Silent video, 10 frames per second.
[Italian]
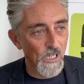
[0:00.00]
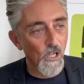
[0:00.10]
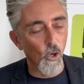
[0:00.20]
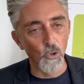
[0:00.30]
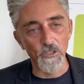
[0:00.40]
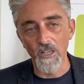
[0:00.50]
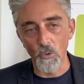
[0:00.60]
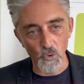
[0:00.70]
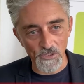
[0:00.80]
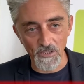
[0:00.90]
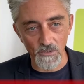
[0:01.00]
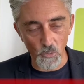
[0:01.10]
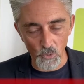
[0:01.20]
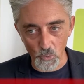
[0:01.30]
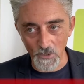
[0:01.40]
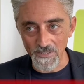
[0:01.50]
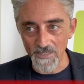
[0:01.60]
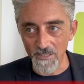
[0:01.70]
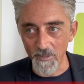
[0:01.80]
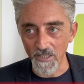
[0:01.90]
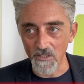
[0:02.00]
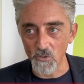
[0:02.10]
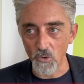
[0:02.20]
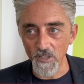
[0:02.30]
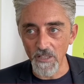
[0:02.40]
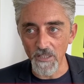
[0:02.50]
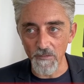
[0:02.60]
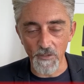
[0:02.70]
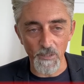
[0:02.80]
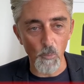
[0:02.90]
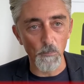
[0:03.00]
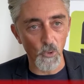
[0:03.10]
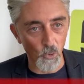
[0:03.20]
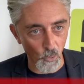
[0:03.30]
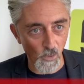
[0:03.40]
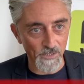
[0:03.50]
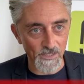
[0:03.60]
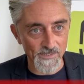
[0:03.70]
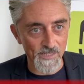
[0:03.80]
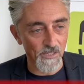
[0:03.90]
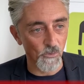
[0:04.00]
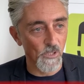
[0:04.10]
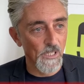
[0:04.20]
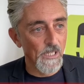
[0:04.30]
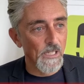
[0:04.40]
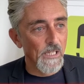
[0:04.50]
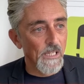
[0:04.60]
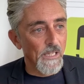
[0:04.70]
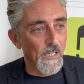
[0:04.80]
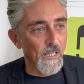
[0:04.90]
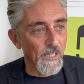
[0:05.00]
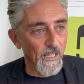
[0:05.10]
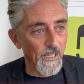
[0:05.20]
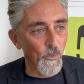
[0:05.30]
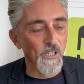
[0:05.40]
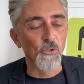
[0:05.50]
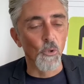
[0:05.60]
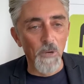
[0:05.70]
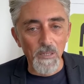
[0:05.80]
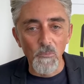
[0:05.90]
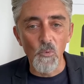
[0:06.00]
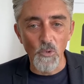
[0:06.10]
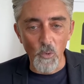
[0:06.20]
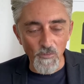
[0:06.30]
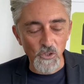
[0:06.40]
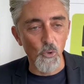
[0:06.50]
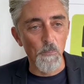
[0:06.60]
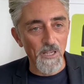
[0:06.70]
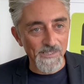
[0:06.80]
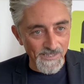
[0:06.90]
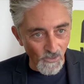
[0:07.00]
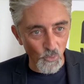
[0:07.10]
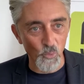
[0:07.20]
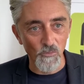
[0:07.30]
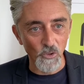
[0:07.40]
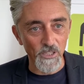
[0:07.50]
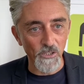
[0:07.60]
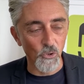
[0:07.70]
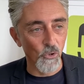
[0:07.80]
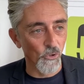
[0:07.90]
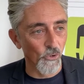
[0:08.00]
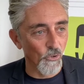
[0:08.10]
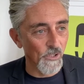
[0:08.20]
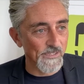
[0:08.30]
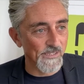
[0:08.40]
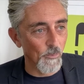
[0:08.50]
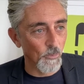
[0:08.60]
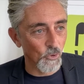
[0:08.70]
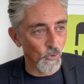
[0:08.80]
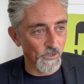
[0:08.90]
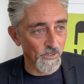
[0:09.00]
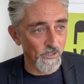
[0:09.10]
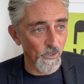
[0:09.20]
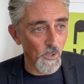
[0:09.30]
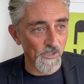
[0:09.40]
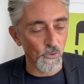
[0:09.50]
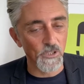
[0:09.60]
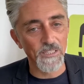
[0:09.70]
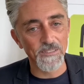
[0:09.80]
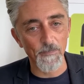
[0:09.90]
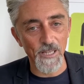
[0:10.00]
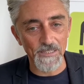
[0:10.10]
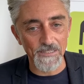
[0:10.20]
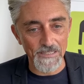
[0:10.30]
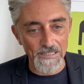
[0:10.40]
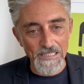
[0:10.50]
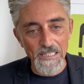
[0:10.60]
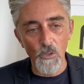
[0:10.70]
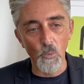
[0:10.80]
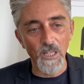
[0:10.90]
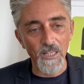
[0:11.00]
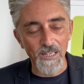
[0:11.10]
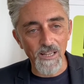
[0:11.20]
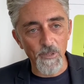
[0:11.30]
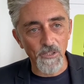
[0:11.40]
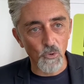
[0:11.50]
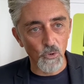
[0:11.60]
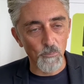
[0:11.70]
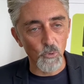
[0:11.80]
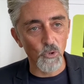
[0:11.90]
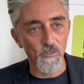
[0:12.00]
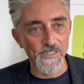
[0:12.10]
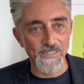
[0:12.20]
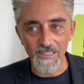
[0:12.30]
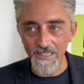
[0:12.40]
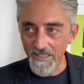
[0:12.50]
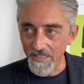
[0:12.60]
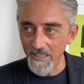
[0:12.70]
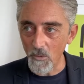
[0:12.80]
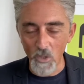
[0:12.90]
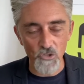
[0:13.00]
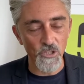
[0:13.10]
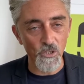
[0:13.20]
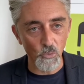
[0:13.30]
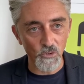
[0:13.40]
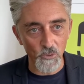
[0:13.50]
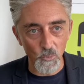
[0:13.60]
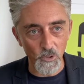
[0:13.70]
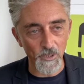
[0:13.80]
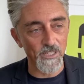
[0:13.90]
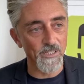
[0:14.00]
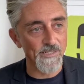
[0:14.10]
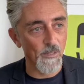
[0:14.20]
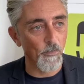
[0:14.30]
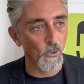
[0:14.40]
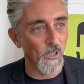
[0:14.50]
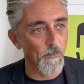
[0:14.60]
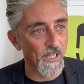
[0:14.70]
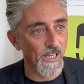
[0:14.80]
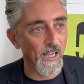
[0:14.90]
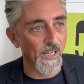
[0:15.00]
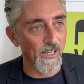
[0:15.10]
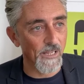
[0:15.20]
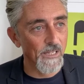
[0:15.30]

oltre alla consueta settimana a Castrovillari, faremo un prologo a Catanzaro. E quindi insomma una nuova scommessa con un nuovo territorio e siamo molto contenti di questo. Dall'altra parte un allargamento dal punto di vista anche dei linguaggi e dei contenuti perché iniziamo a programmare anche